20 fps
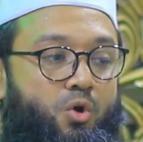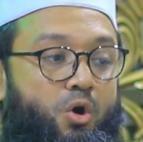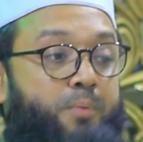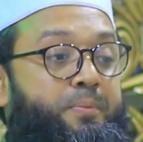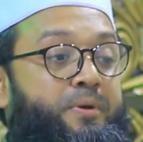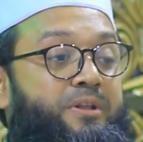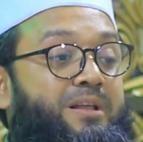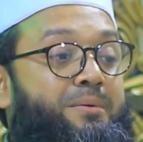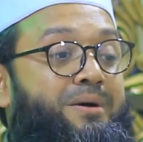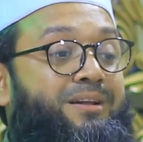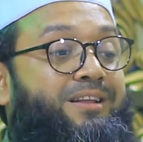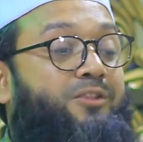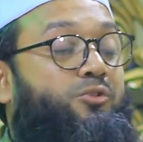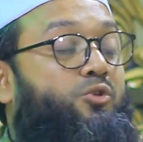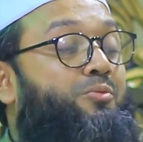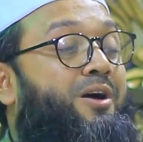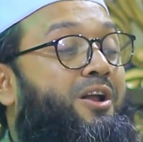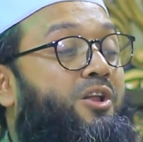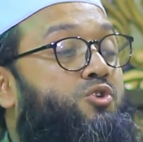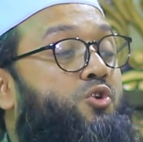ওই পিতামাতা
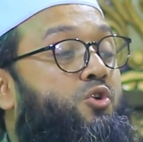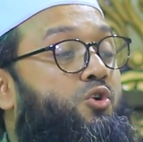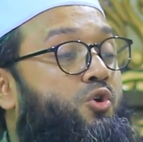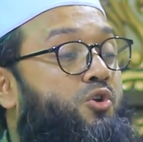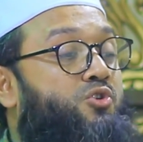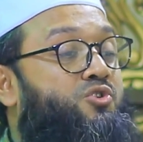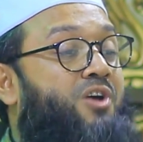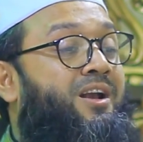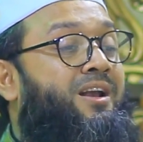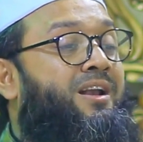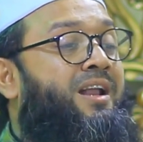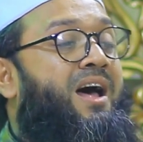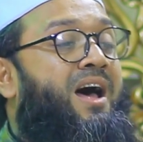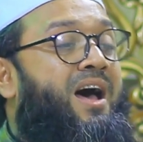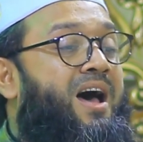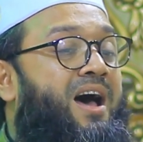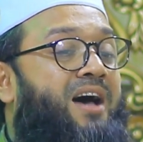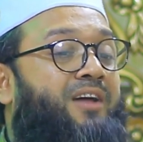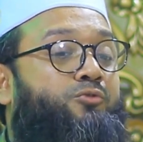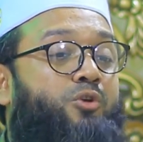তোমার জন্য
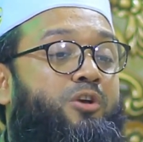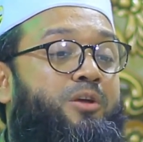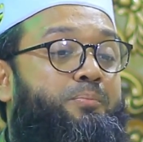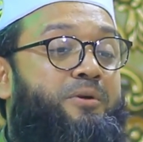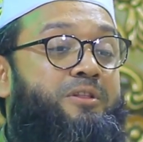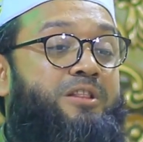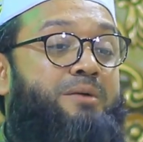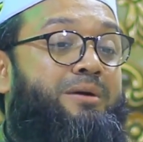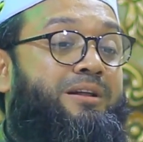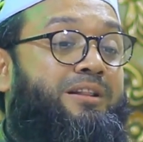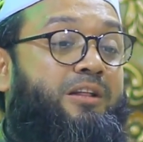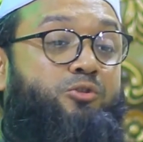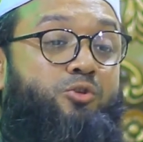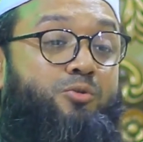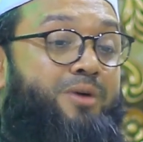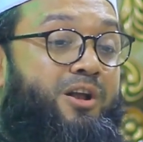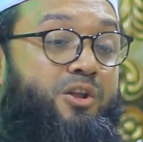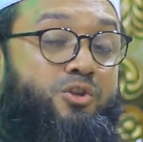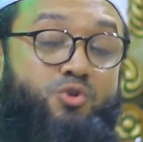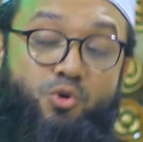জান্নাত ওই পিতামাতা
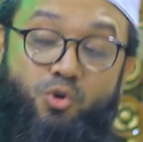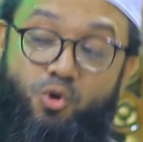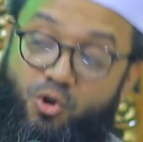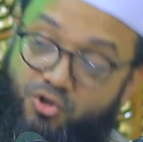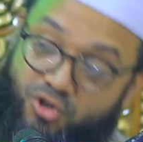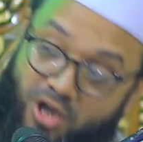তোমার জন্য